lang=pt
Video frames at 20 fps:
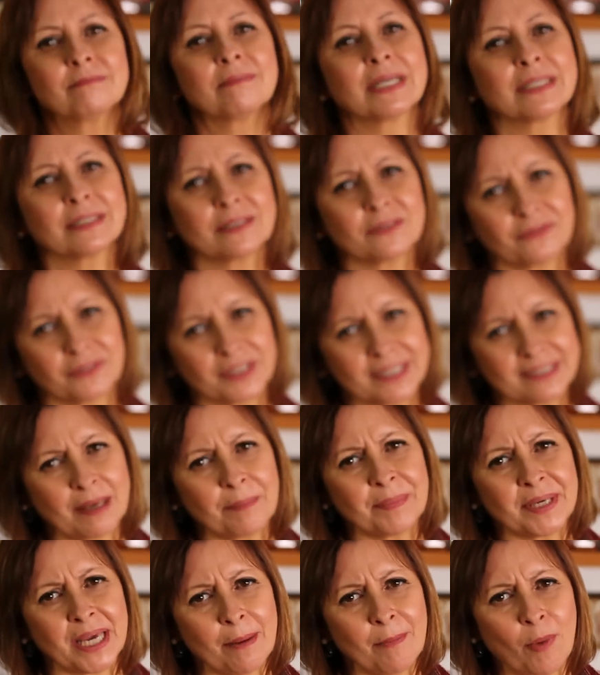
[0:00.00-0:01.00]
mas fiz a
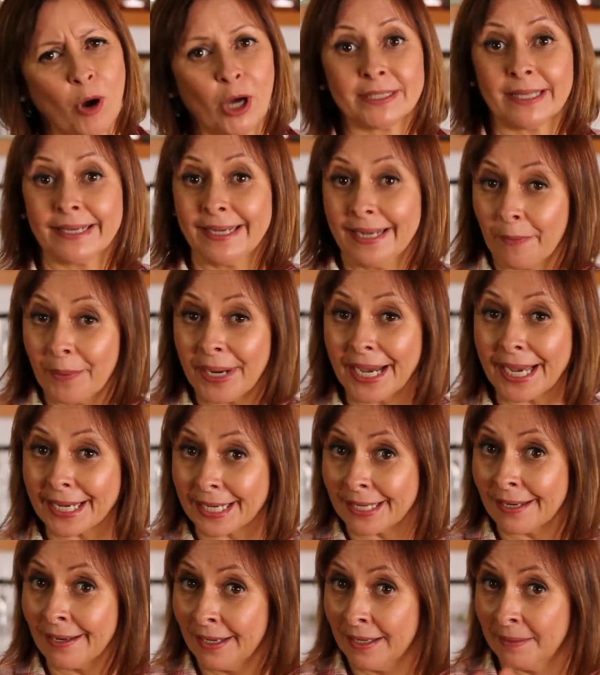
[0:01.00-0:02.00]
minha moda. Não
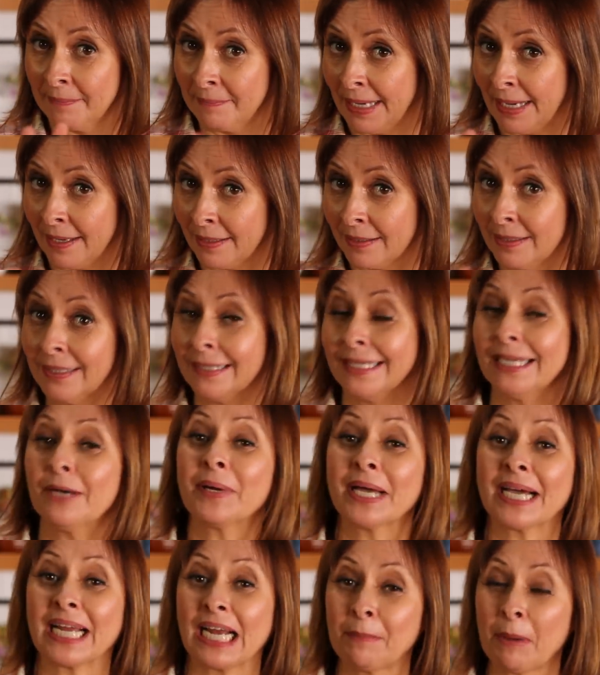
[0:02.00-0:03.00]
reclama, não
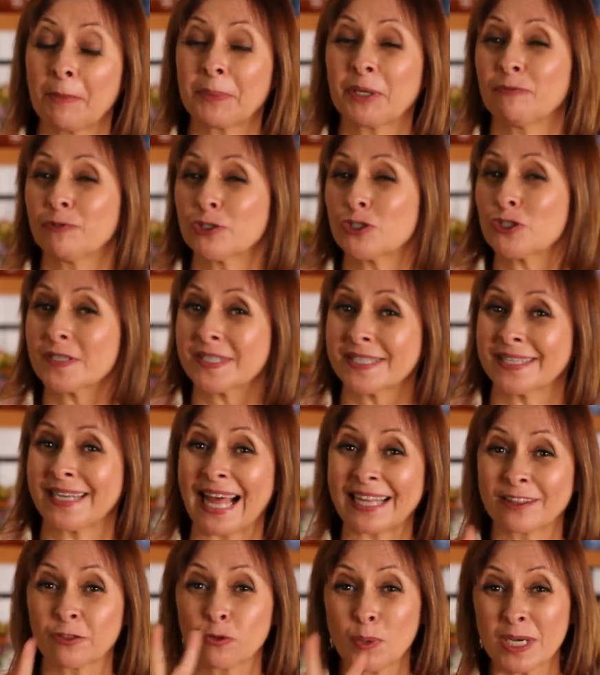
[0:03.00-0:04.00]
reclama porque eu vou te
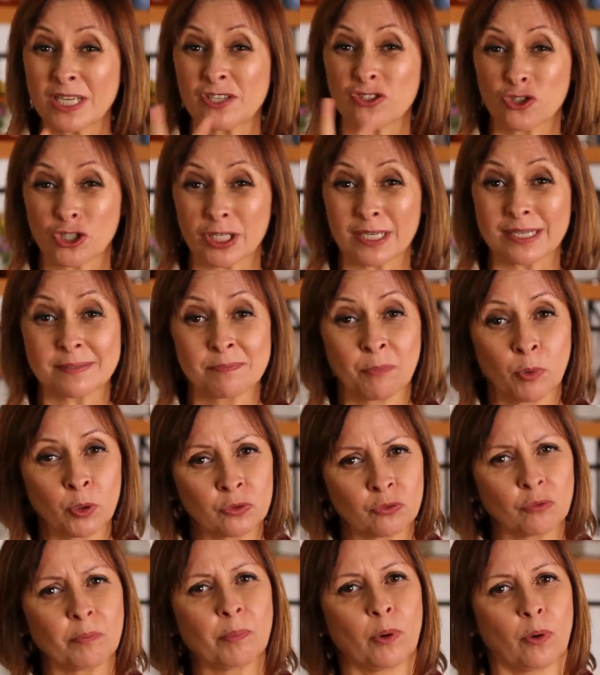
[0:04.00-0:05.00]
ensinar duas dicas
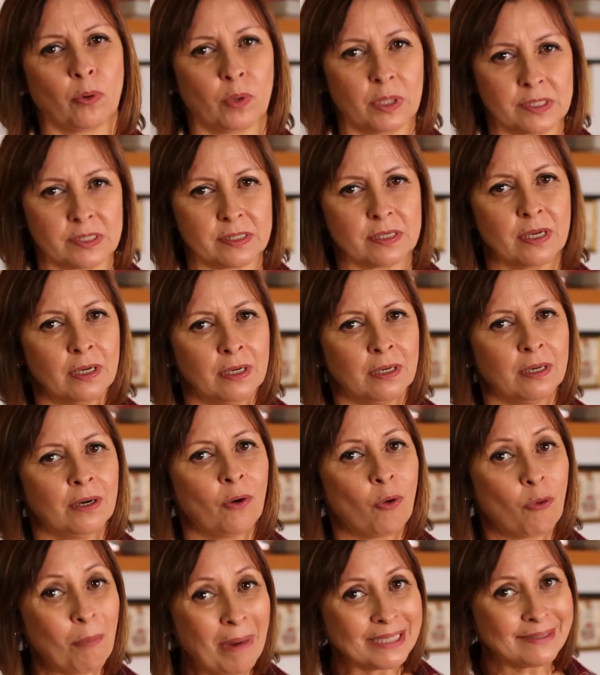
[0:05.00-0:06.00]
muito boas.
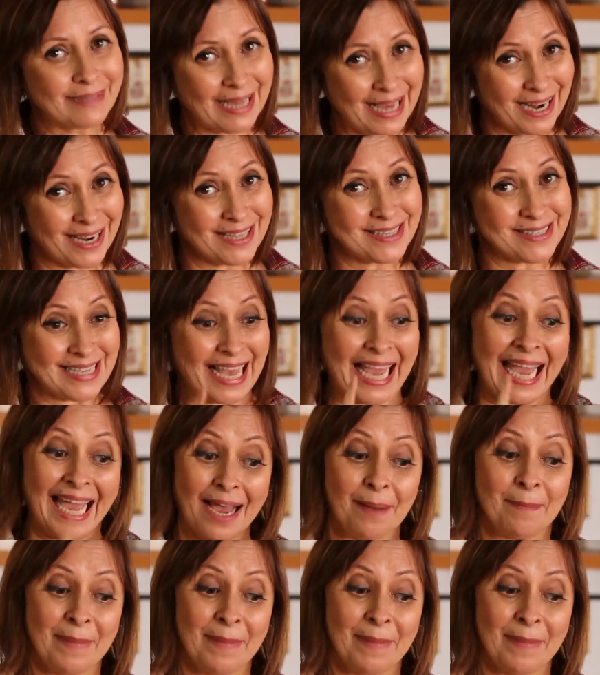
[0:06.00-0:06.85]
Uma delas é a